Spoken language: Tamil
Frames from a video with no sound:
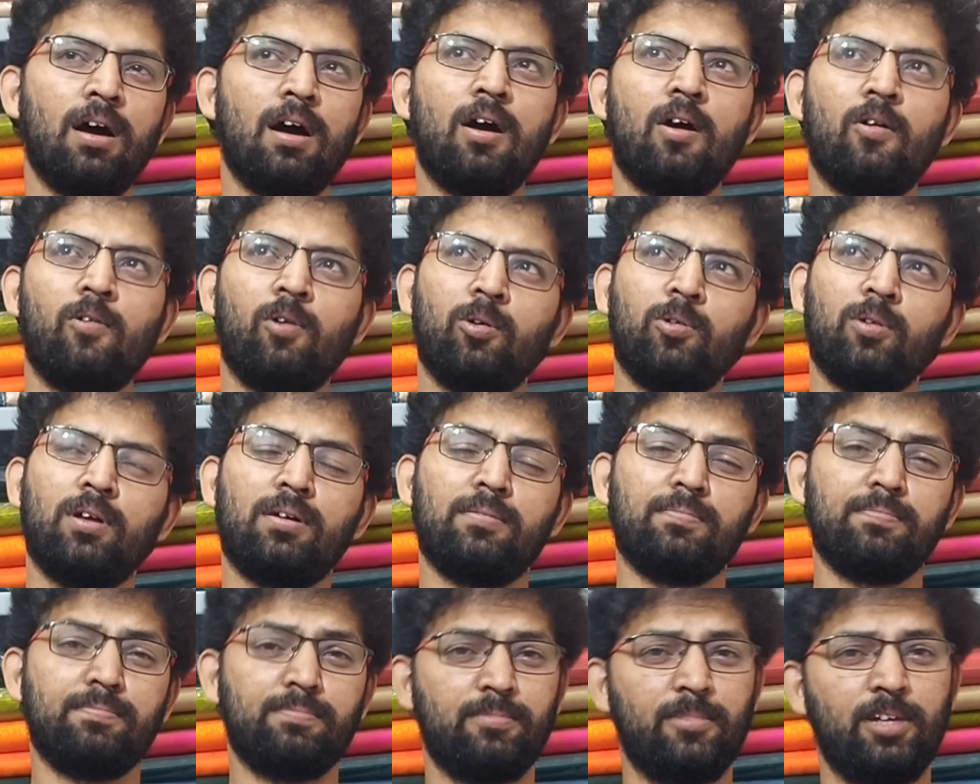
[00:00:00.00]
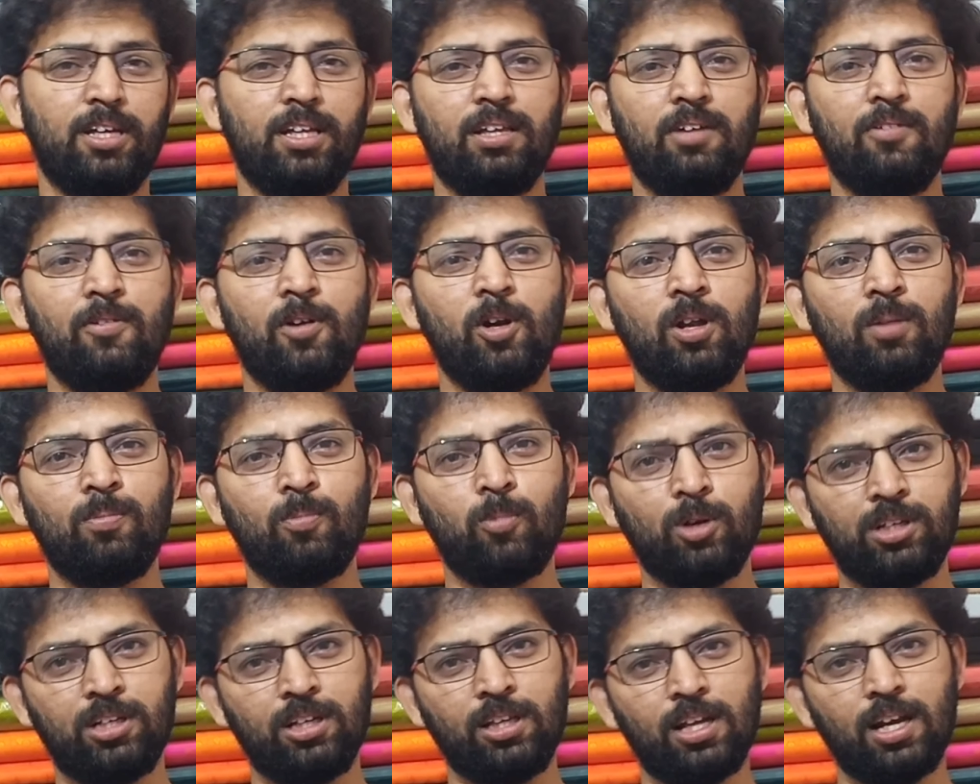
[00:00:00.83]
அவ்வளோதான் இந்த வீடியோ
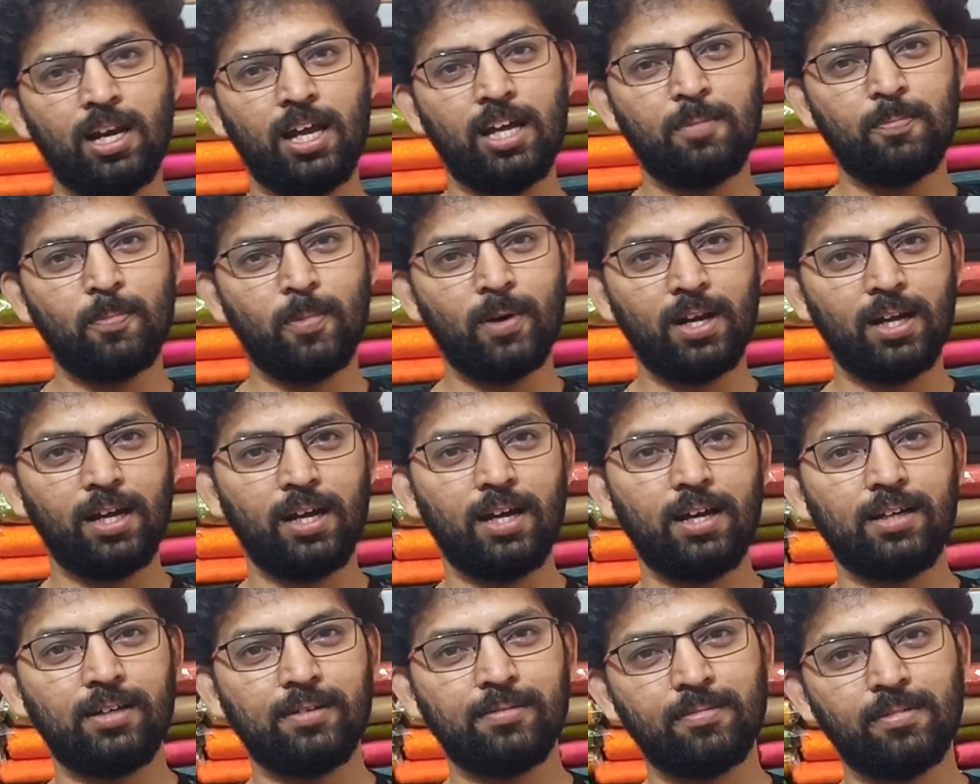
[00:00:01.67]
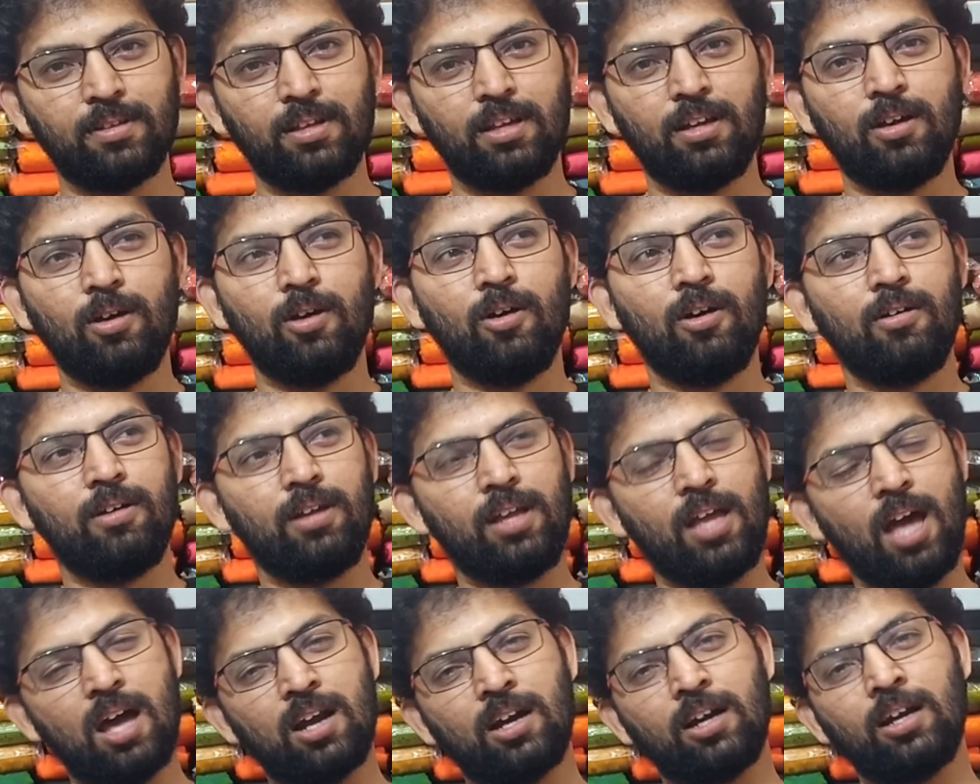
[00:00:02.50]
பிடிச்சிருந்தா லைக் பண்ணுங்கள்
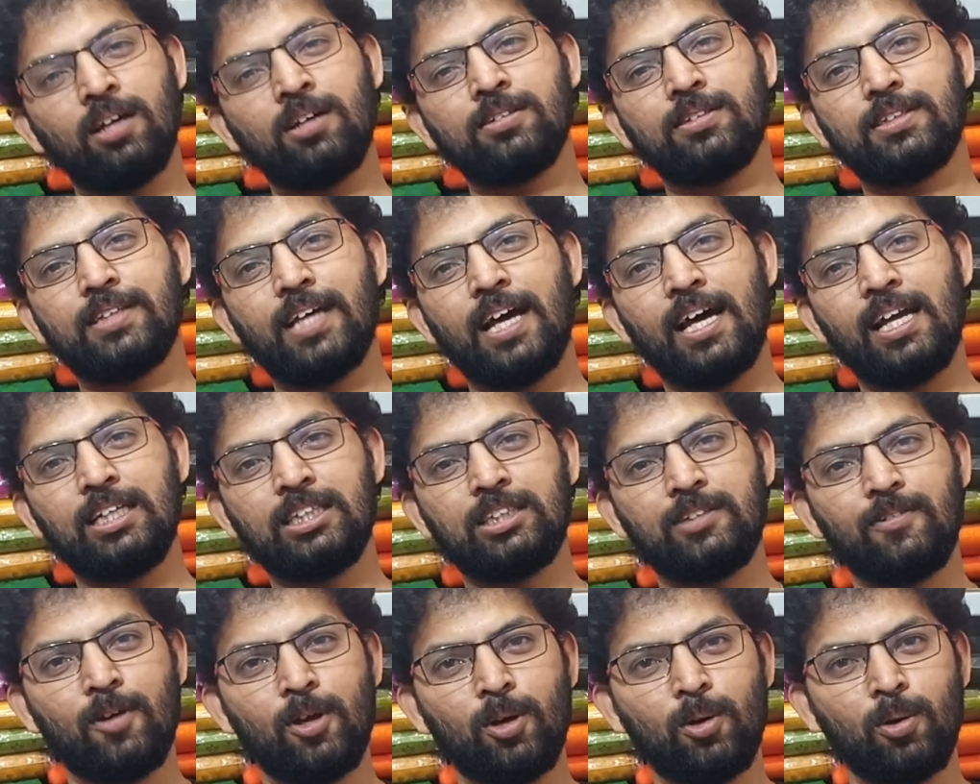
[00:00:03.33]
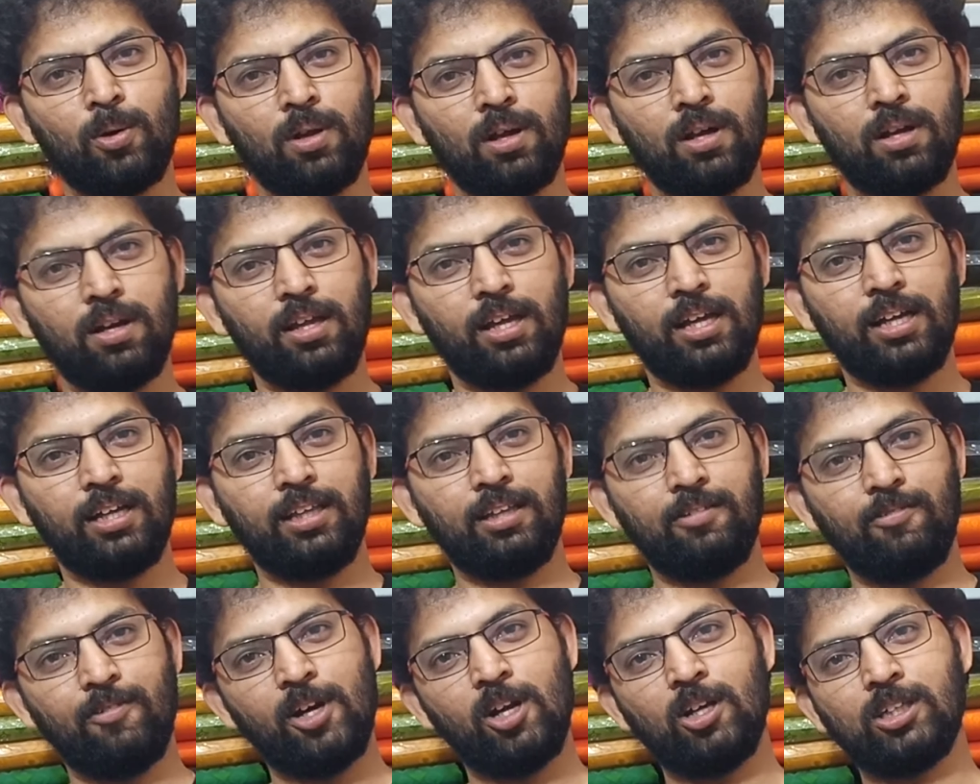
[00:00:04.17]
யாருக்குன்னா சாரீஸ் வேணும்னா நீங்கள்
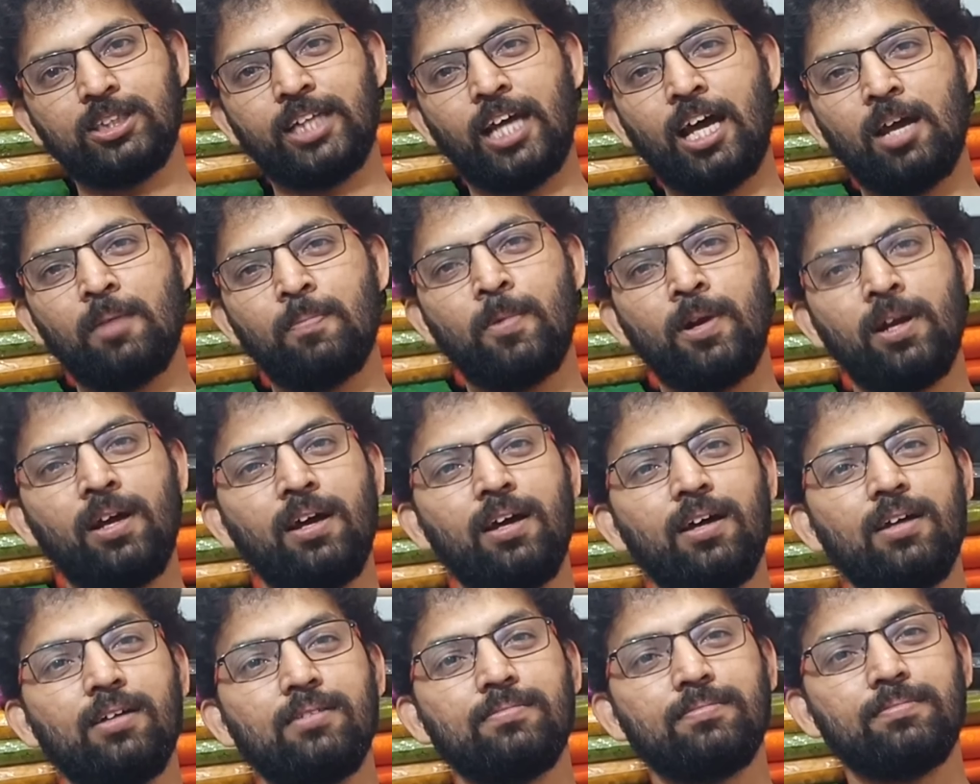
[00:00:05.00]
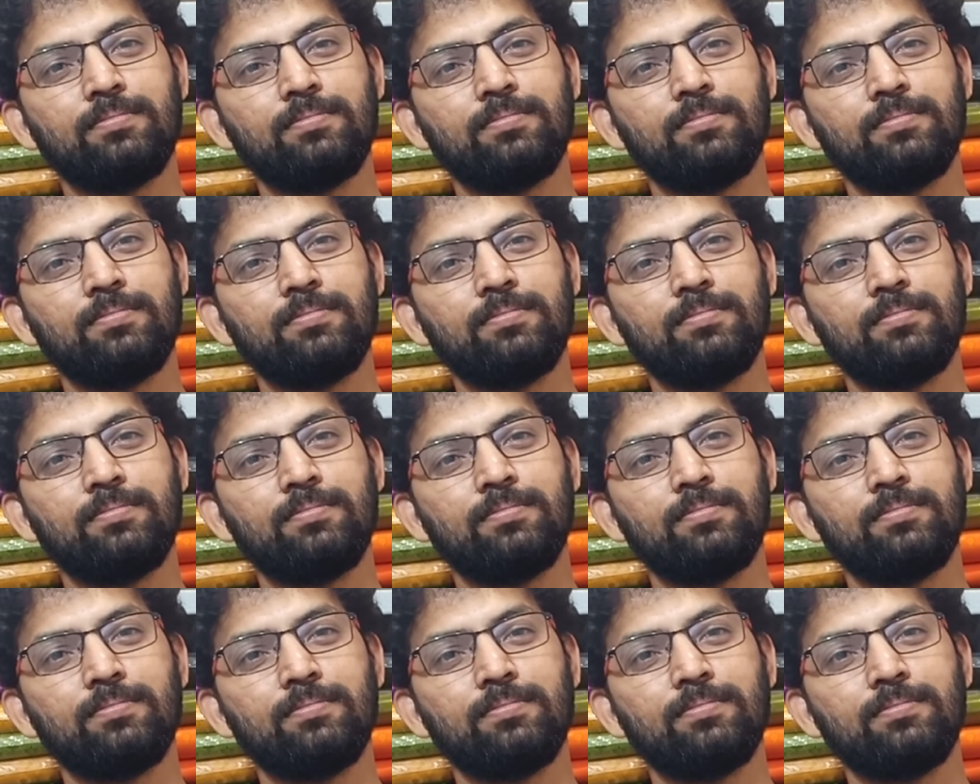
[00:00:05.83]
இந்த வீடியோ ஷேர் பண்ணுங்கள்